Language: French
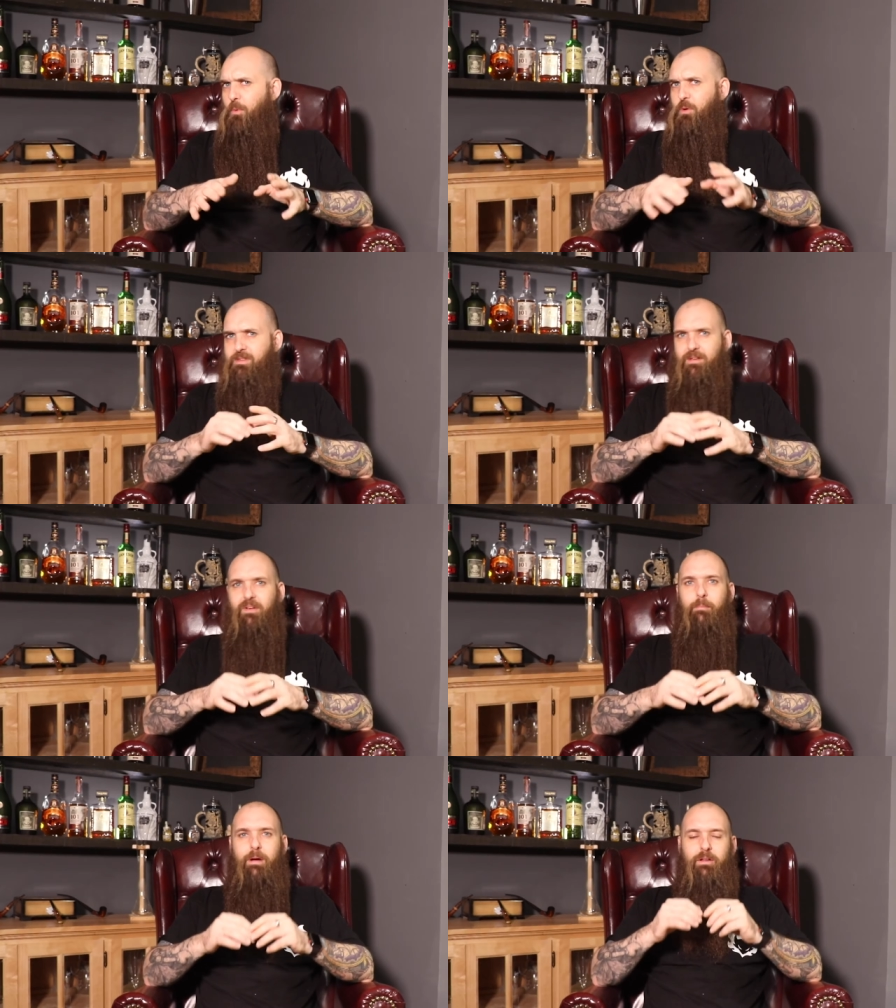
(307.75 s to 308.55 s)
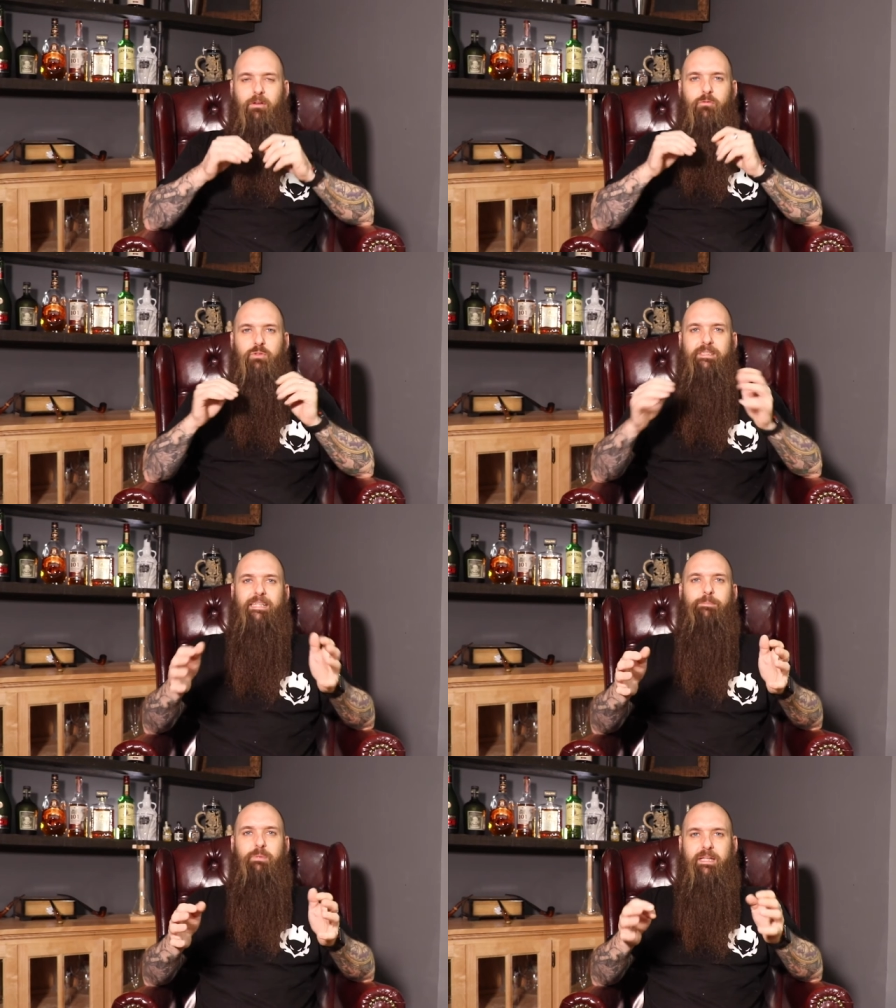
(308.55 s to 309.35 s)
but c'est vraiment de vous
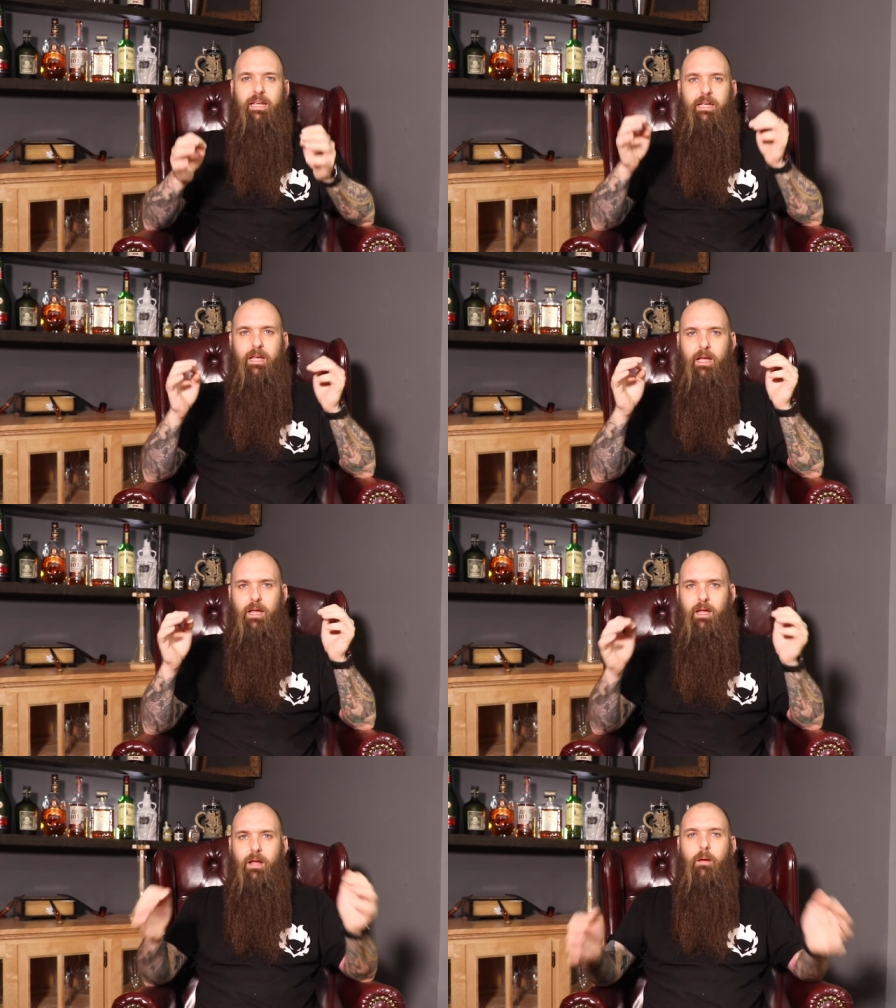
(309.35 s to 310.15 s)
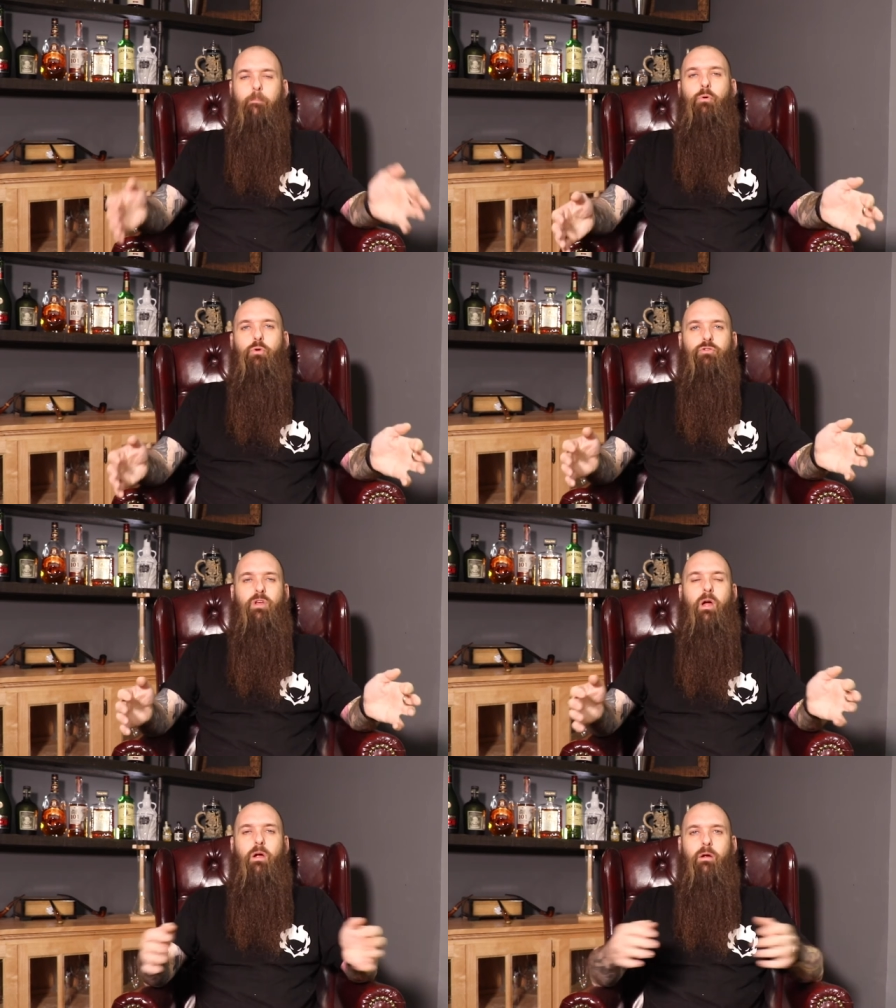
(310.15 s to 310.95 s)
expliquer
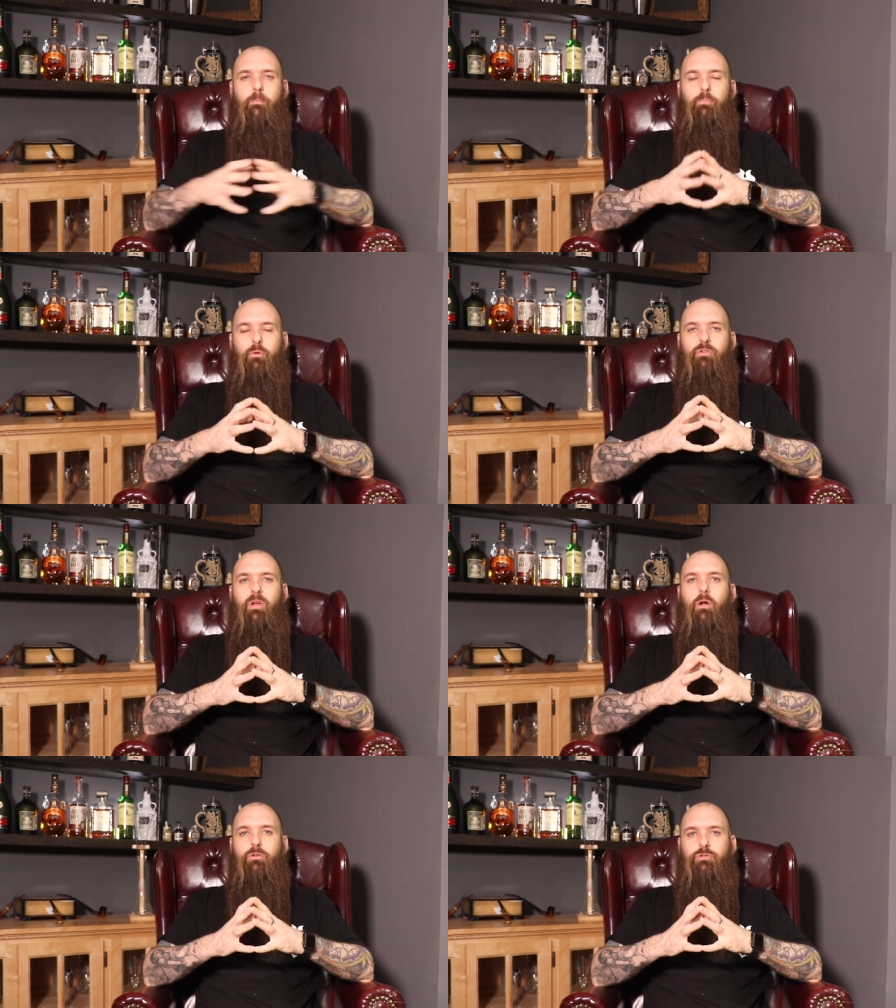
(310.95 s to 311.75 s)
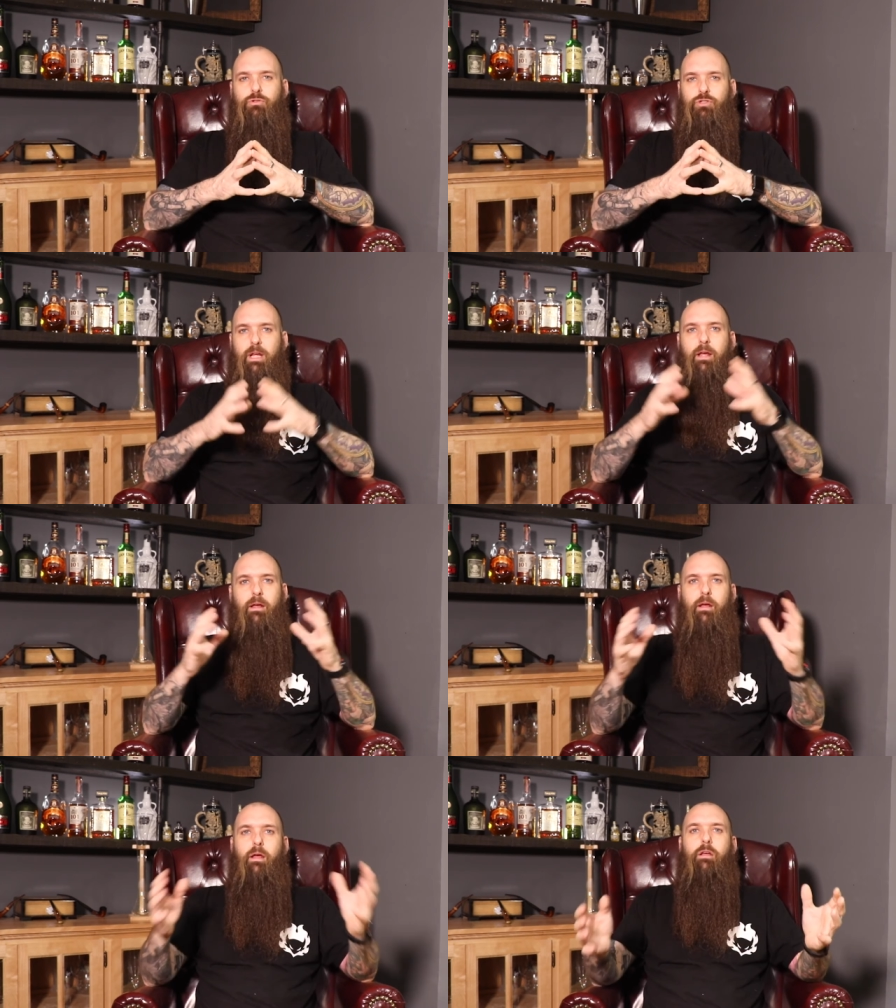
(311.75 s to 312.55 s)
plusieurs, plusieurs sujets.
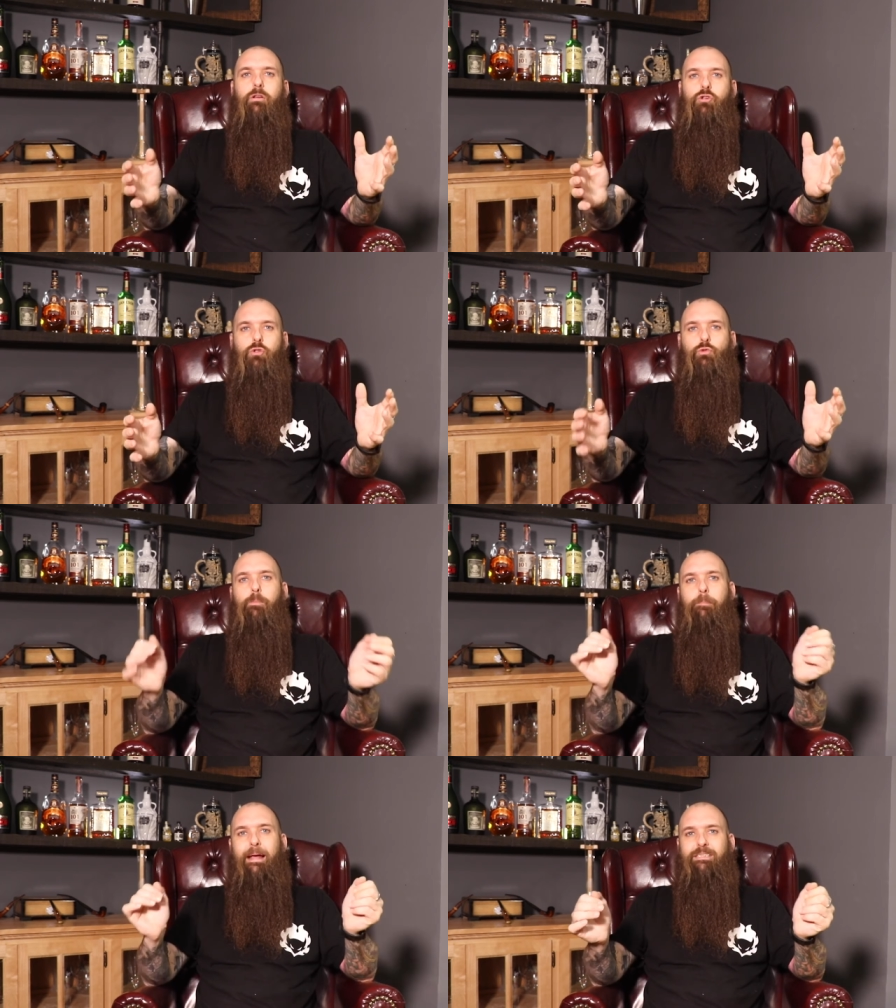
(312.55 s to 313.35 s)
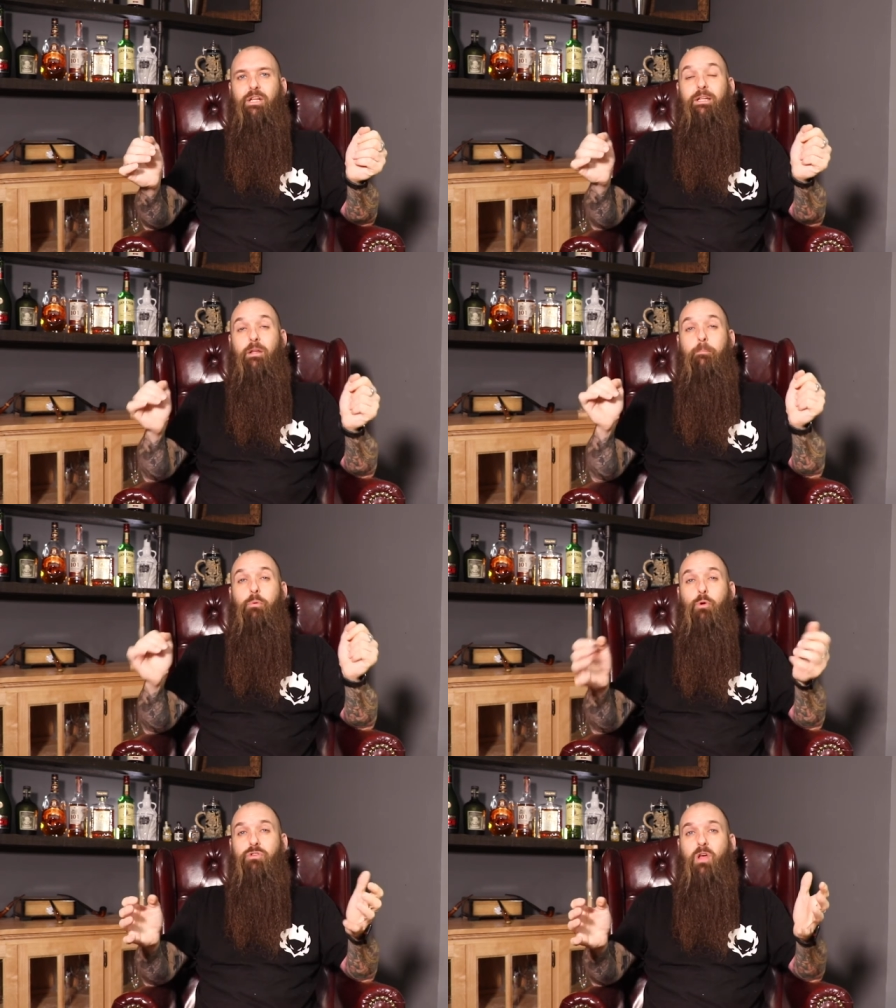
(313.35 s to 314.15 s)
Je suis passionné de
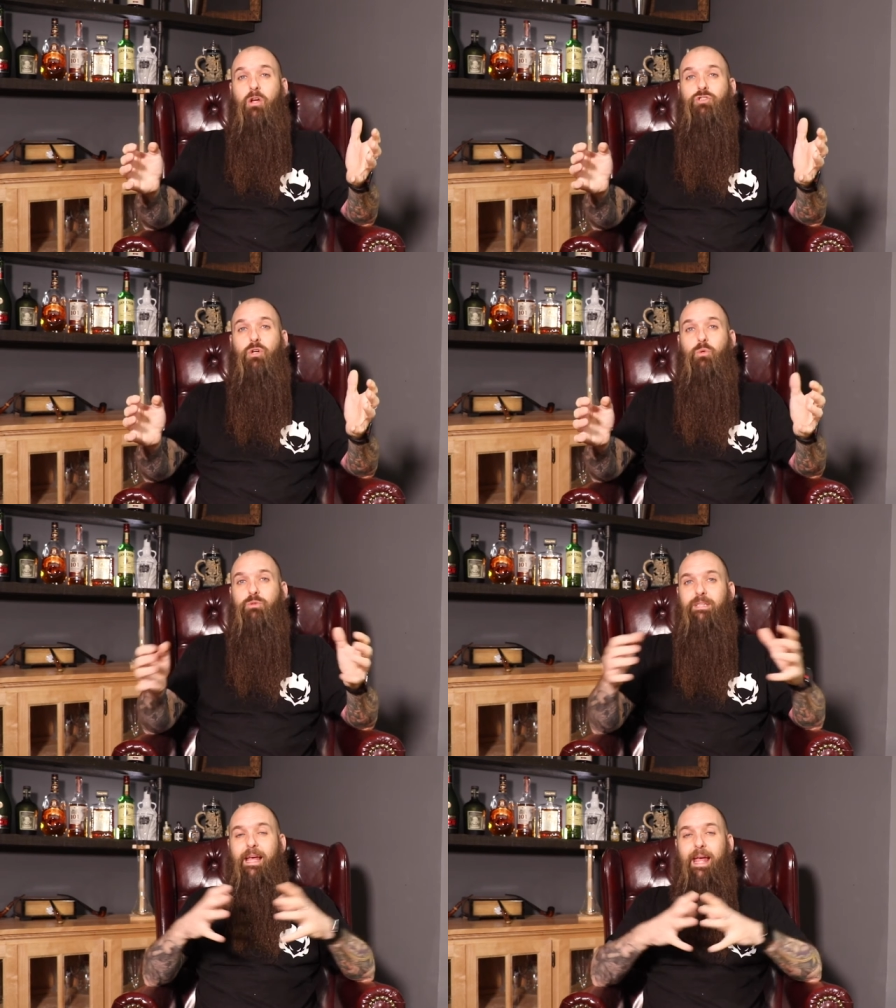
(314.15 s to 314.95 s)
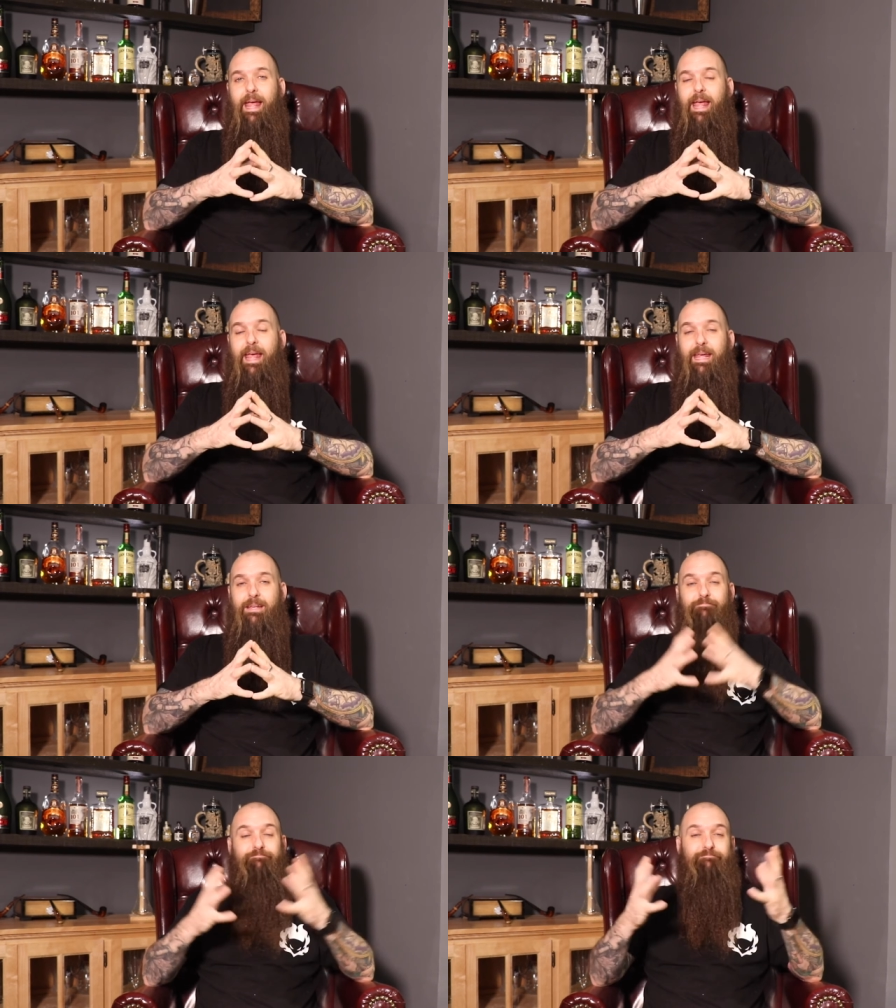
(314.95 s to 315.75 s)
plusieurs choses et